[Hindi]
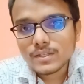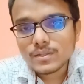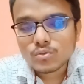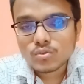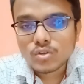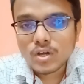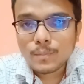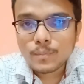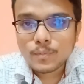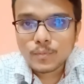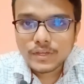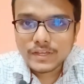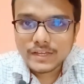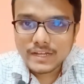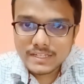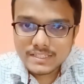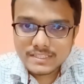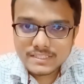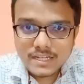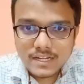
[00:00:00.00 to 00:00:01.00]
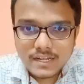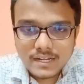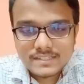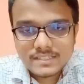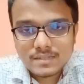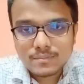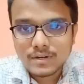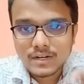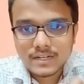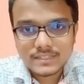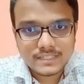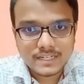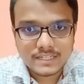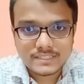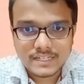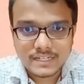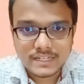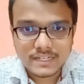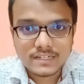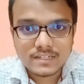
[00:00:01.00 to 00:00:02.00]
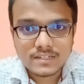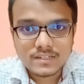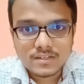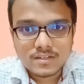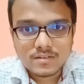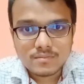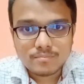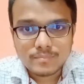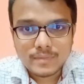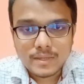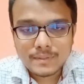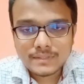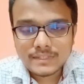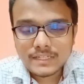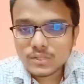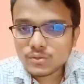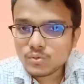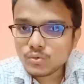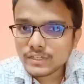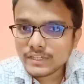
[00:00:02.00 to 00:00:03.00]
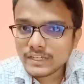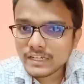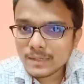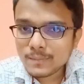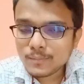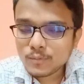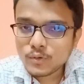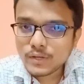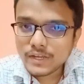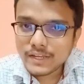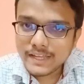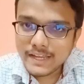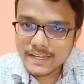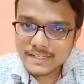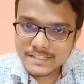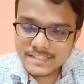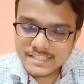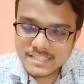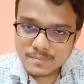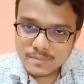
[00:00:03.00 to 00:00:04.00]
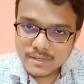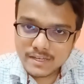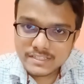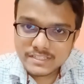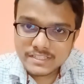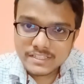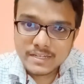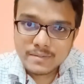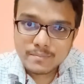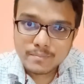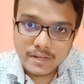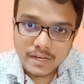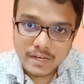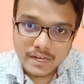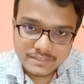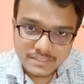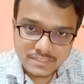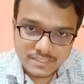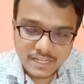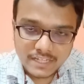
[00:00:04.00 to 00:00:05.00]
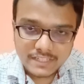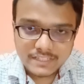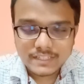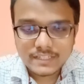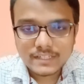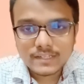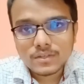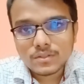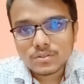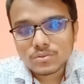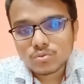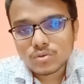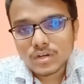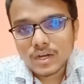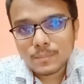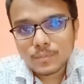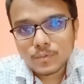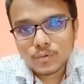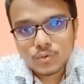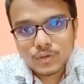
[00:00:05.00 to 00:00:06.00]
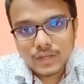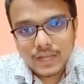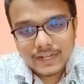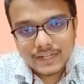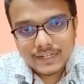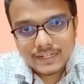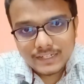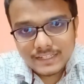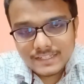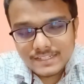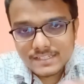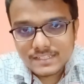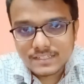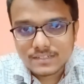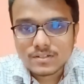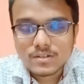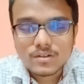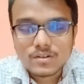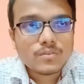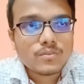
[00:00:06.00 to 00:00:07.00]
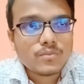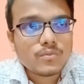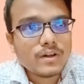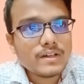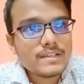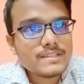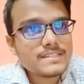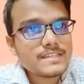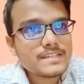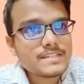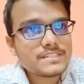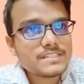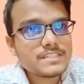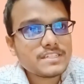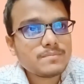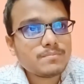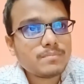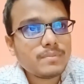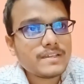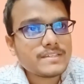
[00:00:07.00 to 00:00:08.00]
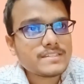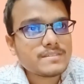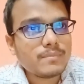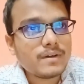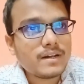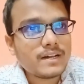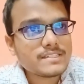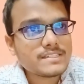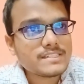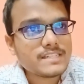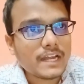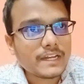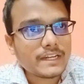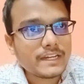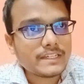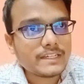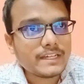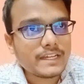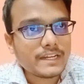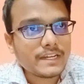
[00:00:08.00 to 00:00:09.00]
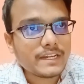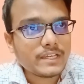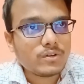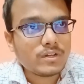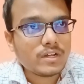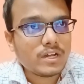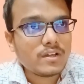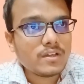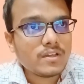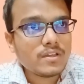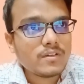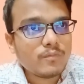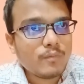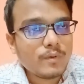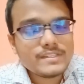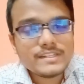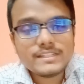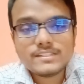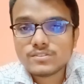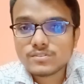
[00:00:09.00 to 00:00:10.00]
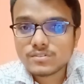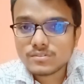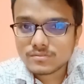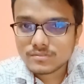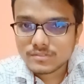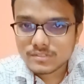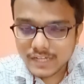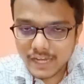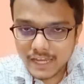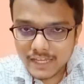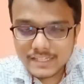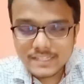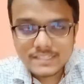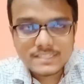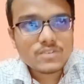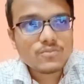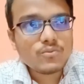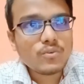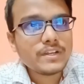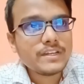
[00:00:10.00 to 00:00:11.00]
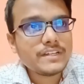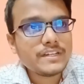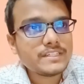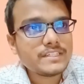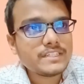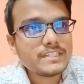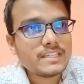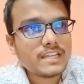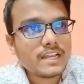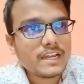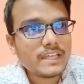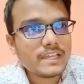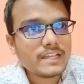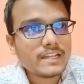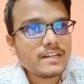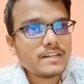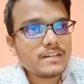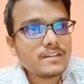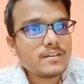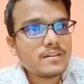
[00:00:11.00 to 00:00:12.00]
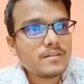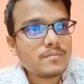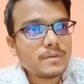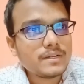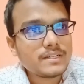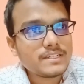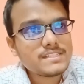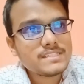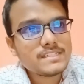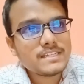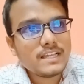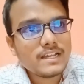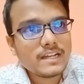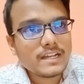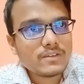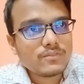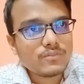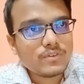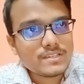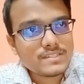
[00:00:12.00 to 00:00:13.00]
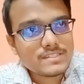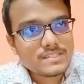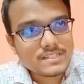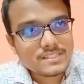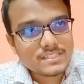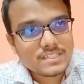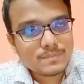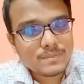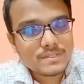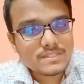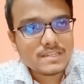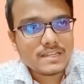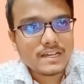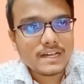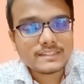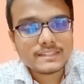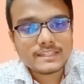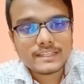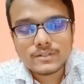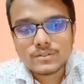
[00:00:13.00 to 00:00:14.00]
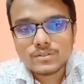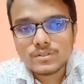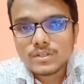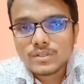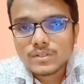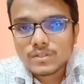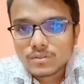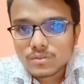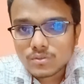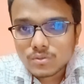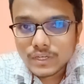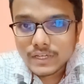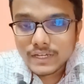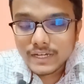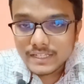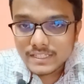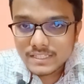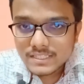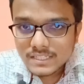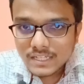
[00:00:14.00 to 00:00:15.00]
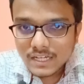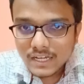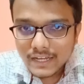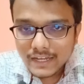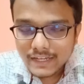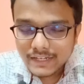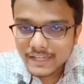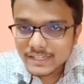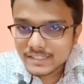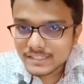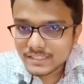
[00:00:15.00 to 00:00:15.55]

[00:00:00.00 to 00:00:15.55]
तो आपको एक अच्छा खासा मार्क्स आ जाएगा मैं बता दूं कि अगर आपको एन में अच्छे ब्रांच चाहिए तो आपको एटलीस्ट 160 प्लस मार्क्स टारगेट करने होगा वैसे ट्राई कीजिए 180 लाने का बट स्टिल अगर 160 प्लस लाते हो तो एक अच्छा एन